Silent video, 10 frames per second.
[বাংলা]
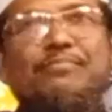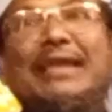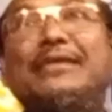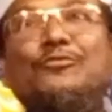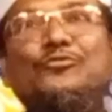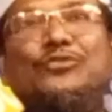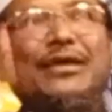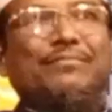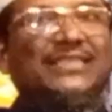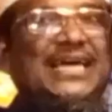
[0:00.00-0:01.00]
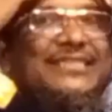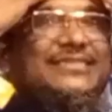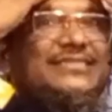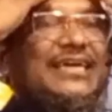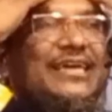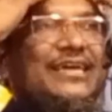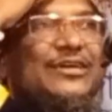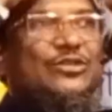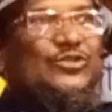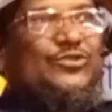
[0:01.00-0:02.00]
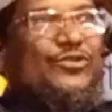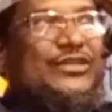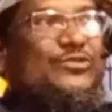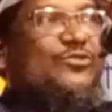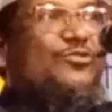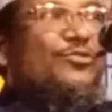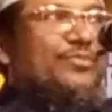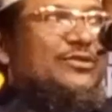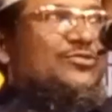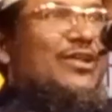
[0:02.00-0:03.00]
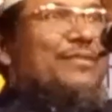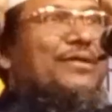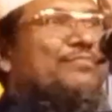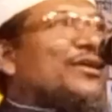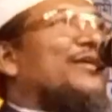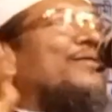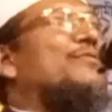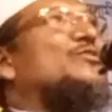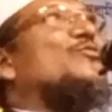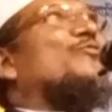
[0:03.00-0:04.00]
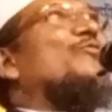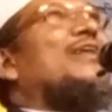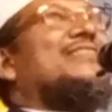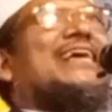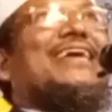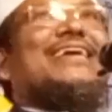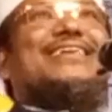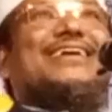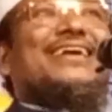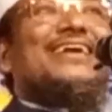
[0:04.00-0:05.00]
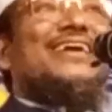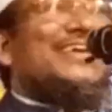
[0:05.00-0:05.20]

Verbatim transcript: পানি উঠাইয়া মাথায় দেশে কিছুক্ষণ পর সোলাইমান পয়গম্বর সুখ খুললে তাকাইয়ে দেখে